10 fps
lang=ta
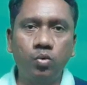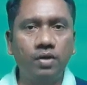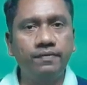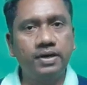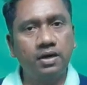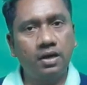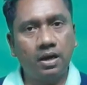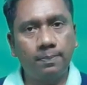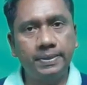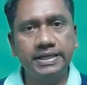ஓவராலாக
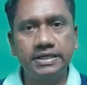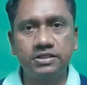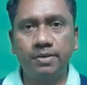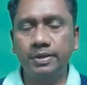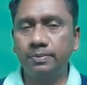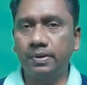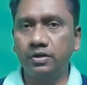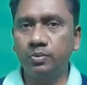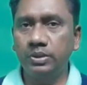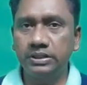அப்ளிகேஷன் அப்படின்னு
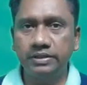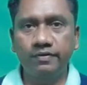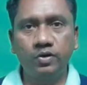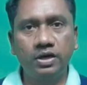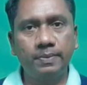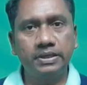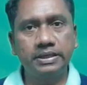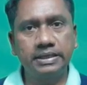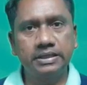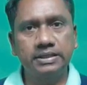பார்க்கும்போது இந்த வருடம் நமக்கு
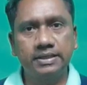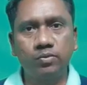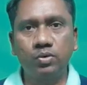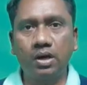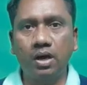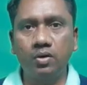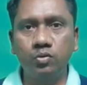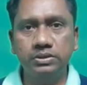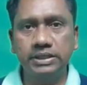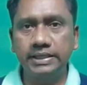கிட்டத்தட்ட ஒரு
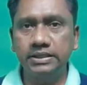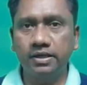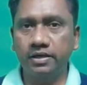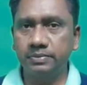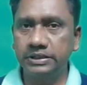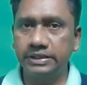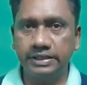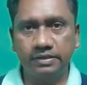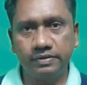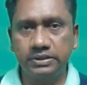அறுபத்தைந்தாயிரம் சீட்டு
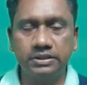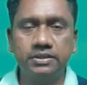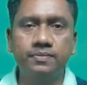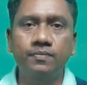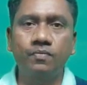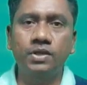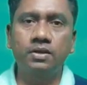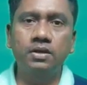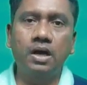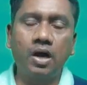கிட்ட வந்திருக்கு
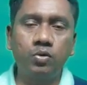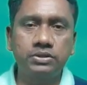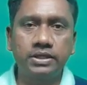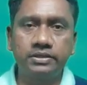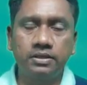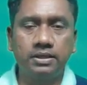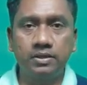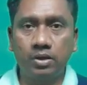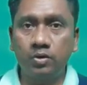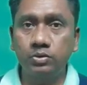அறுபத்தை
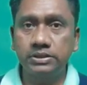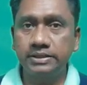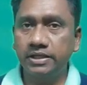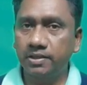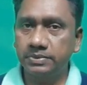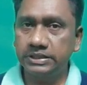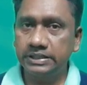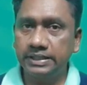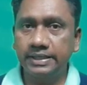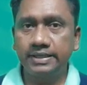அறுபத்தைந்தாயிரம்
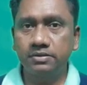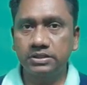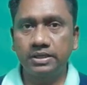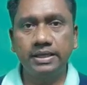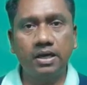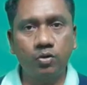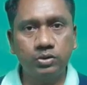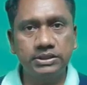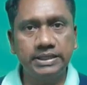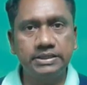சீட்டு கிடையாது சாரி
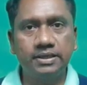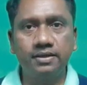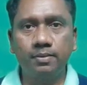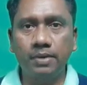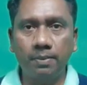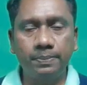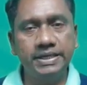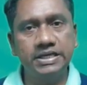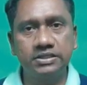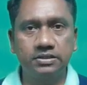அறுபத்தைந்தாயிரம்
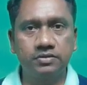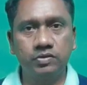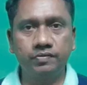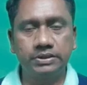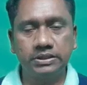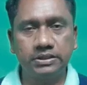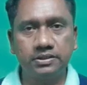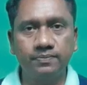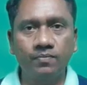அப்ளிகேஷன்ஸ் வந்து வந்திருக்கு